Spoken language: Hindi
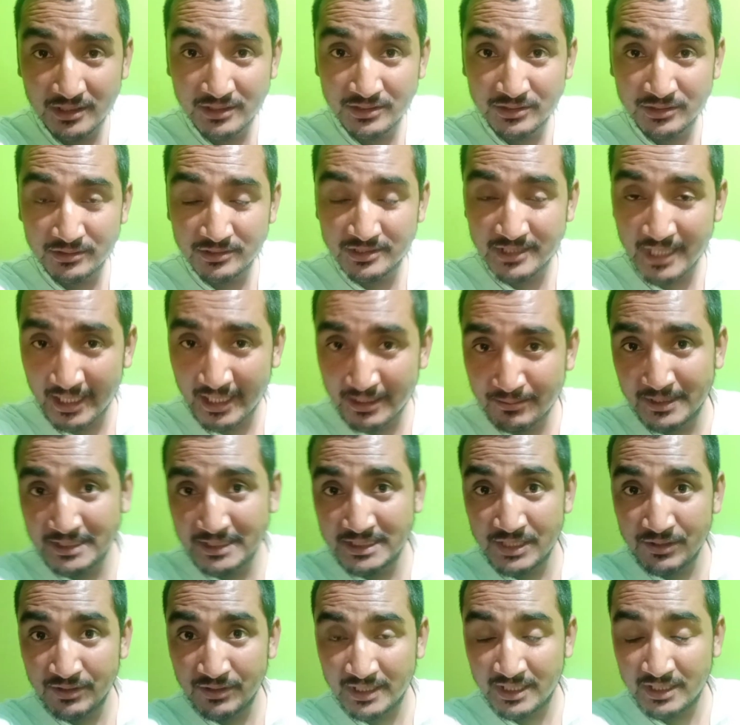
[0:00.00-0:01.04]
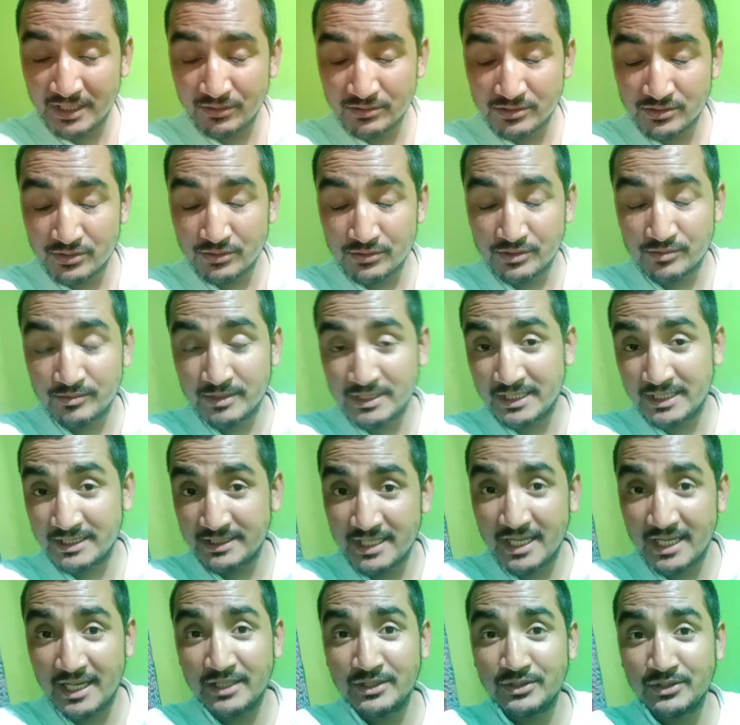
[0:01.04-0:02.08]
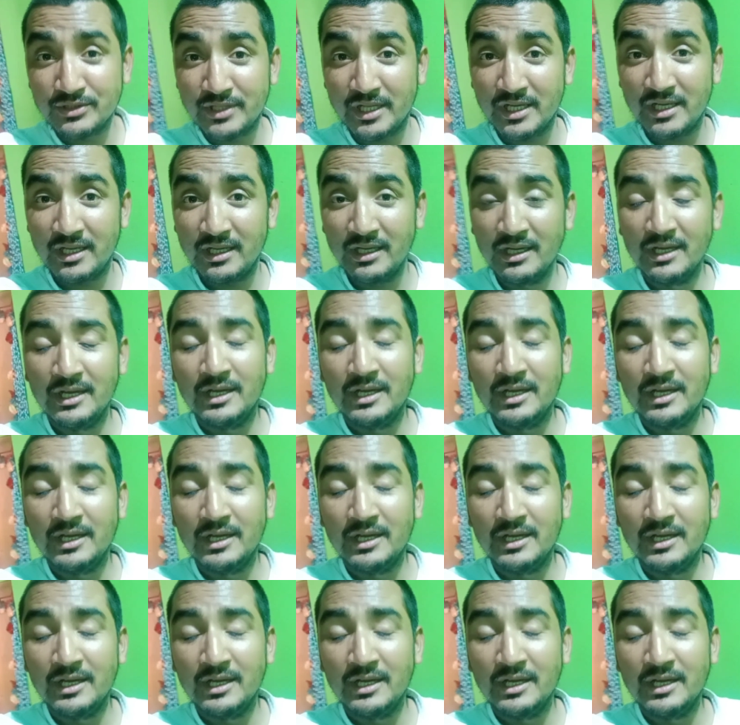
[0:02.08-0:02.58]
जो सात बच्चे हुए थे दोस्तों उसमें से छह जो थे